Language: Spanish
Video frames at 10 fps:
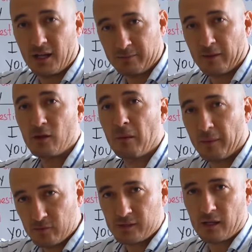En español me
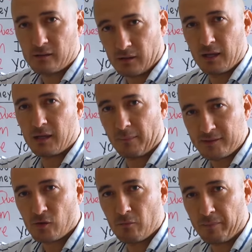preguntan, hey, ¿qué
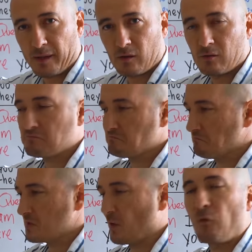pasó con Pedro?
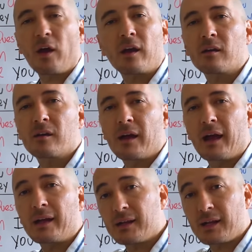Se fue.
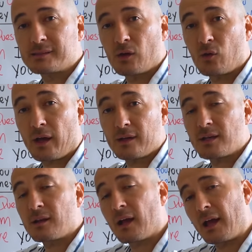En inglés tengo que
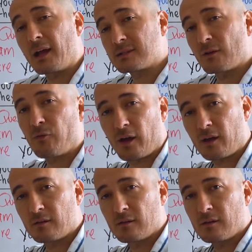decir, él se fue.